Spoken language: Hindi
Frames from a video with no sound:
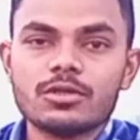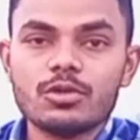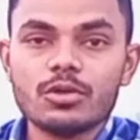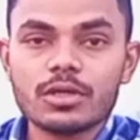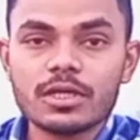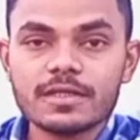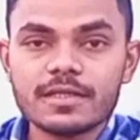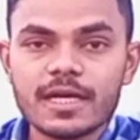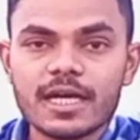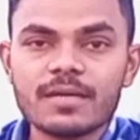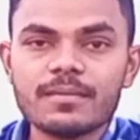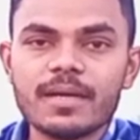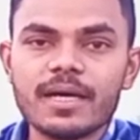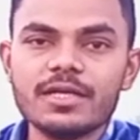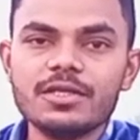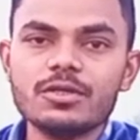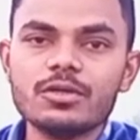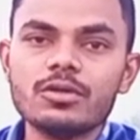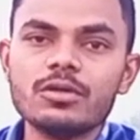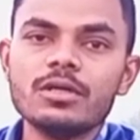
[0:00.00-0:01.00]
तो किसान
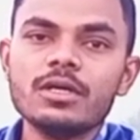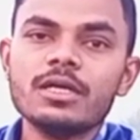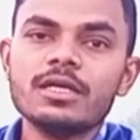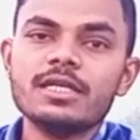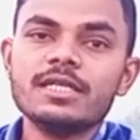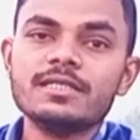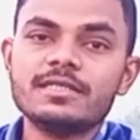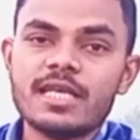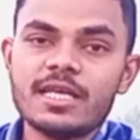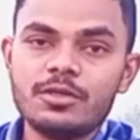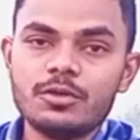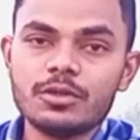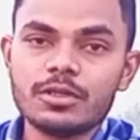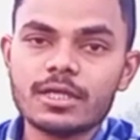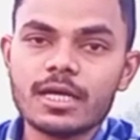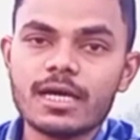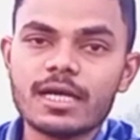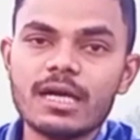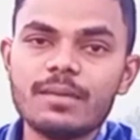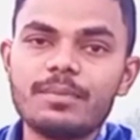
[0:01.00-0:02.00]
भाइयों इनसे
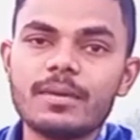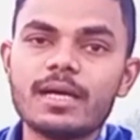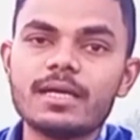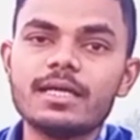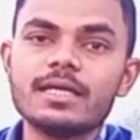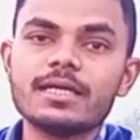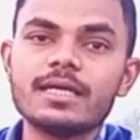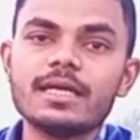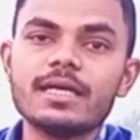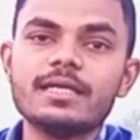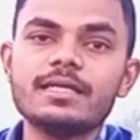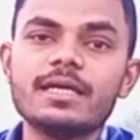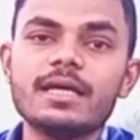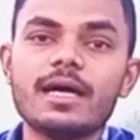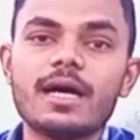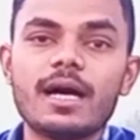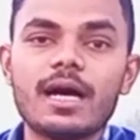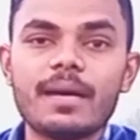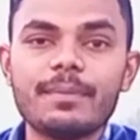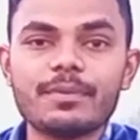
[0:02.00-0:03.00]
छुटकारा पाने के लिए
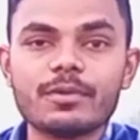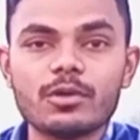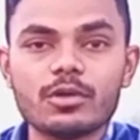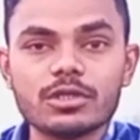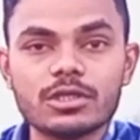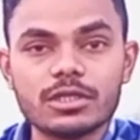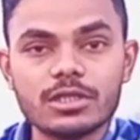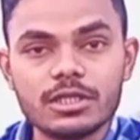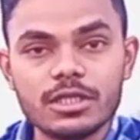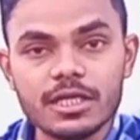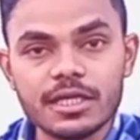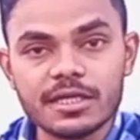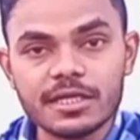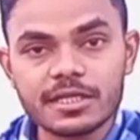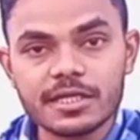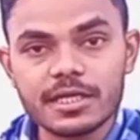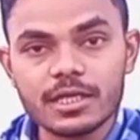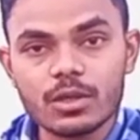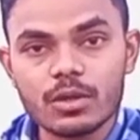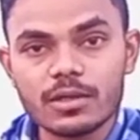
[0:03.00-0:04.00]
आपको
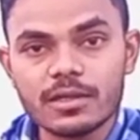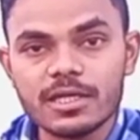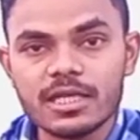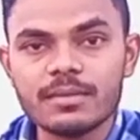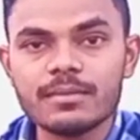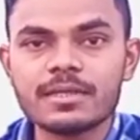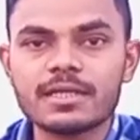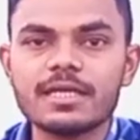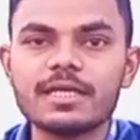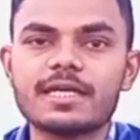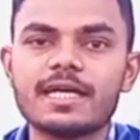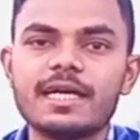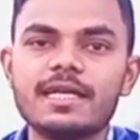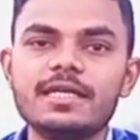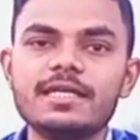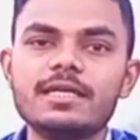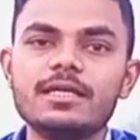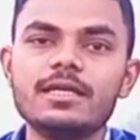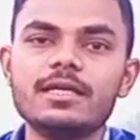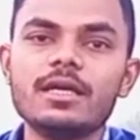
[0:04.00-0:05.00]
तीन किलो नीम की
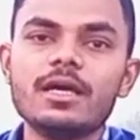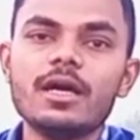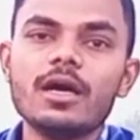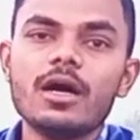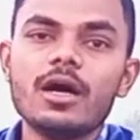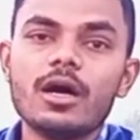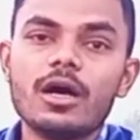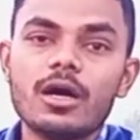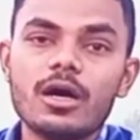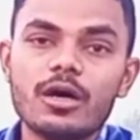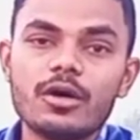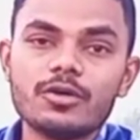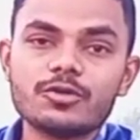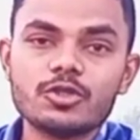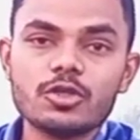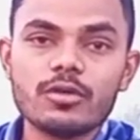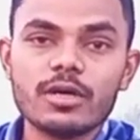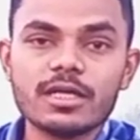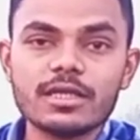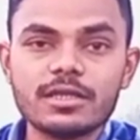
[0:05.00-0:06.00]
खली और
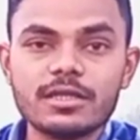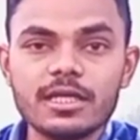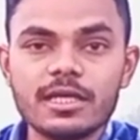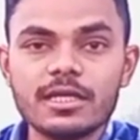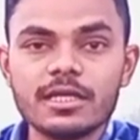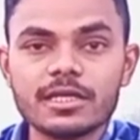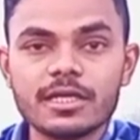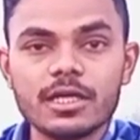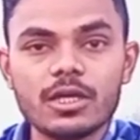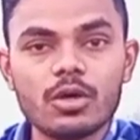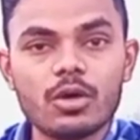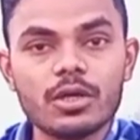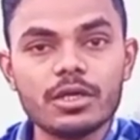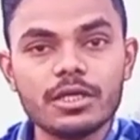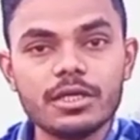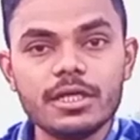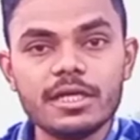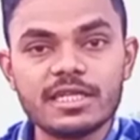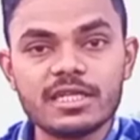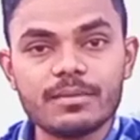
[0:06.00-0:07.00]
जो है तीन किलो
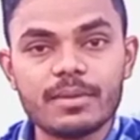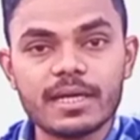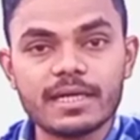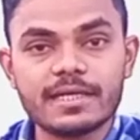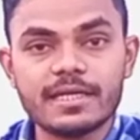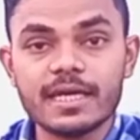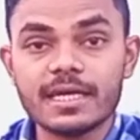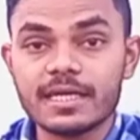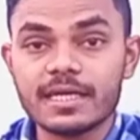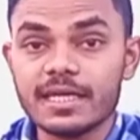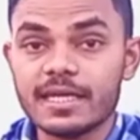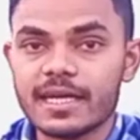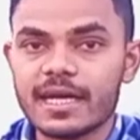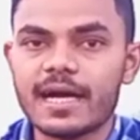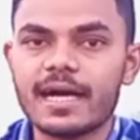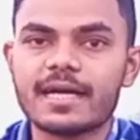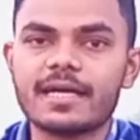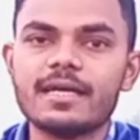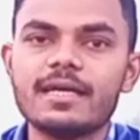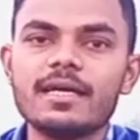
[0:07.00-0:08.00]
ईट भट्टे की
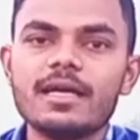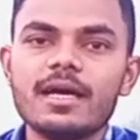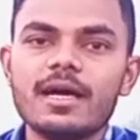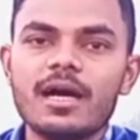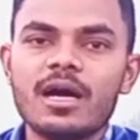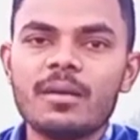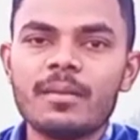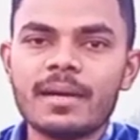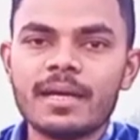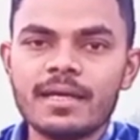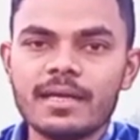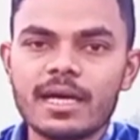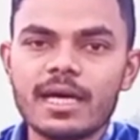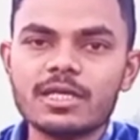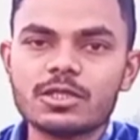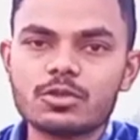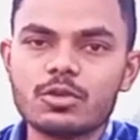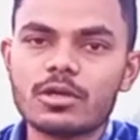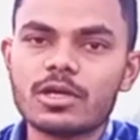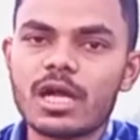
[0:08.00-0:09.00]
राख हमारे
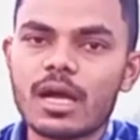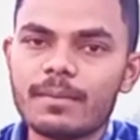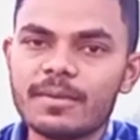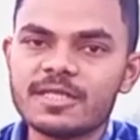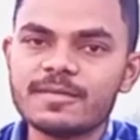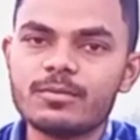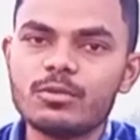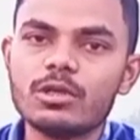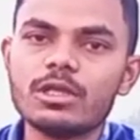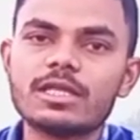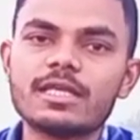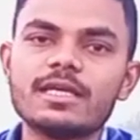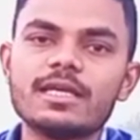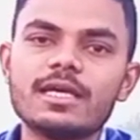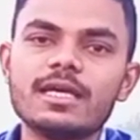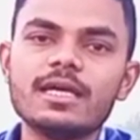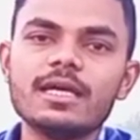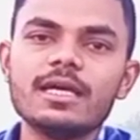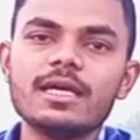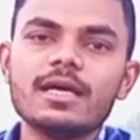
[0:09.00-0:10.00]
यहाँ इसको राबिस बोलते
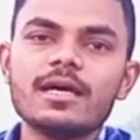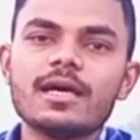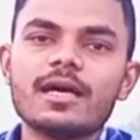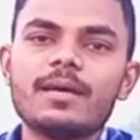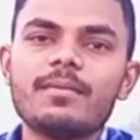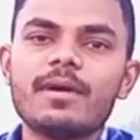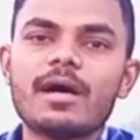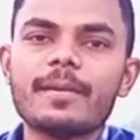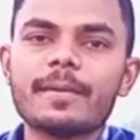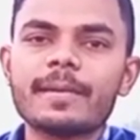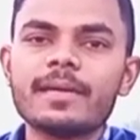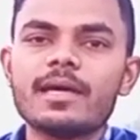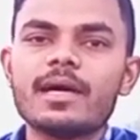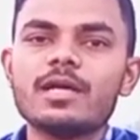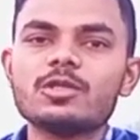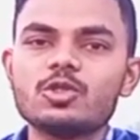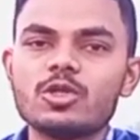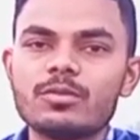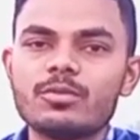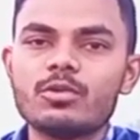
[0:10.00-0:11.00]
हैं अब आपके
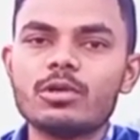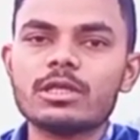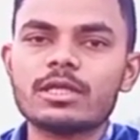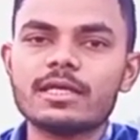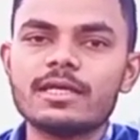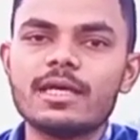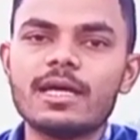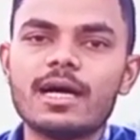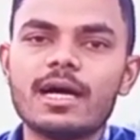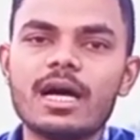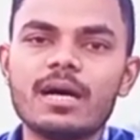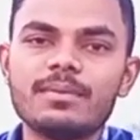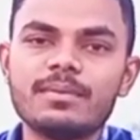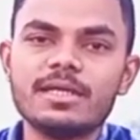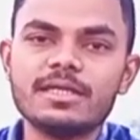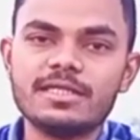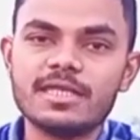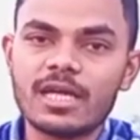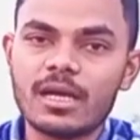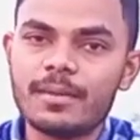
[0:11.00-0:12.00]
यहाँ जो बोलते हैं आप
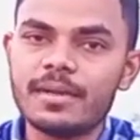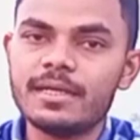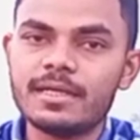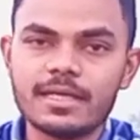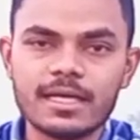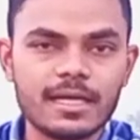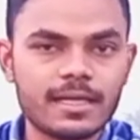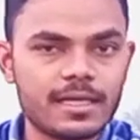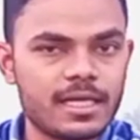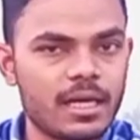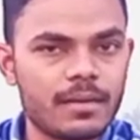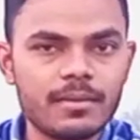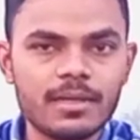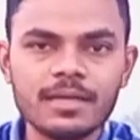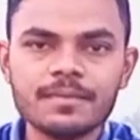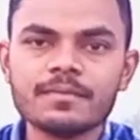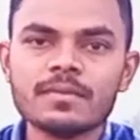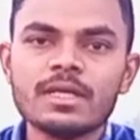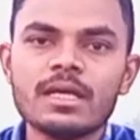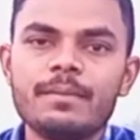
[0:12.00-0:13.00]
नीचे कमेंट करके
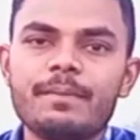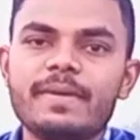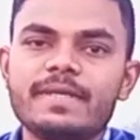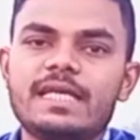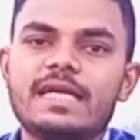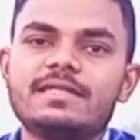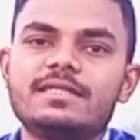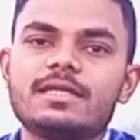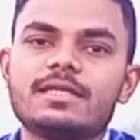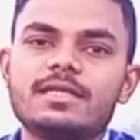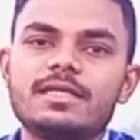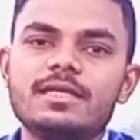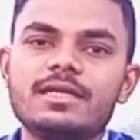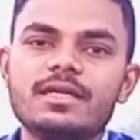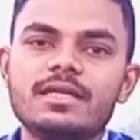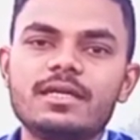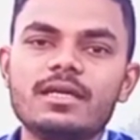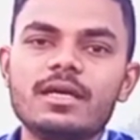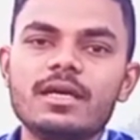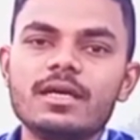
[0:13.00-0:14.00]
हमें बता सकते
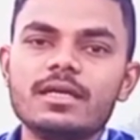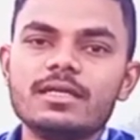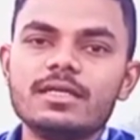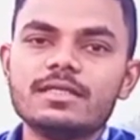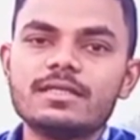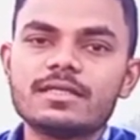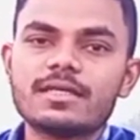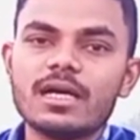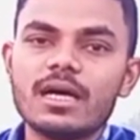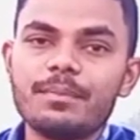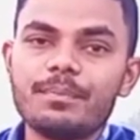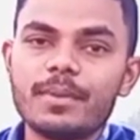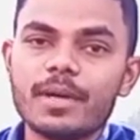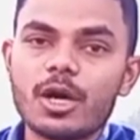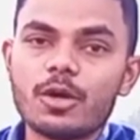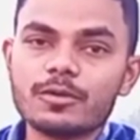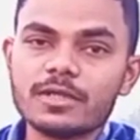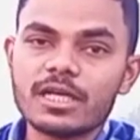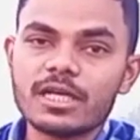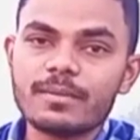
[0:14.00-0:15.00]
हैं इसका
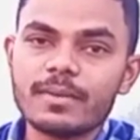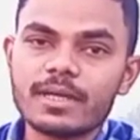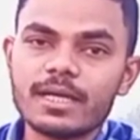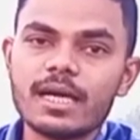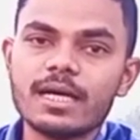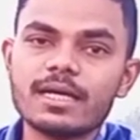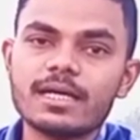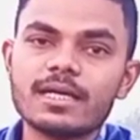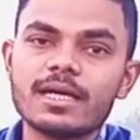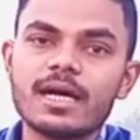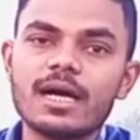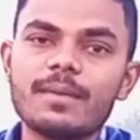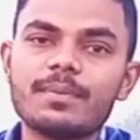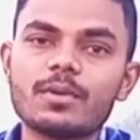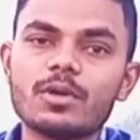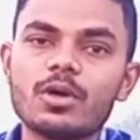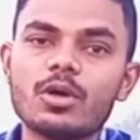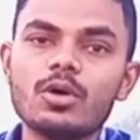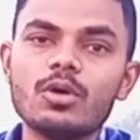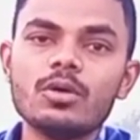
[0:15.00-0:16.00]
पाउडर बनाकर
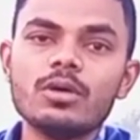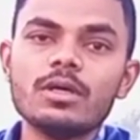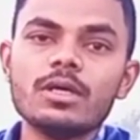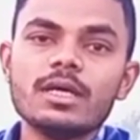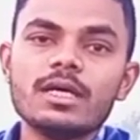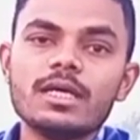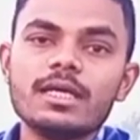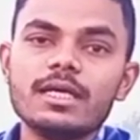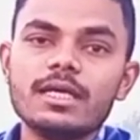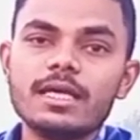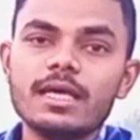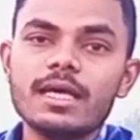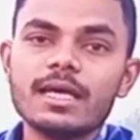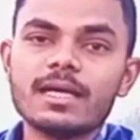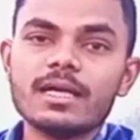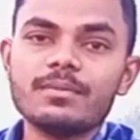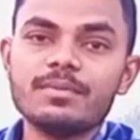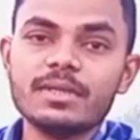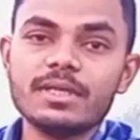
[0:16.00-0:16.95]
आपको एक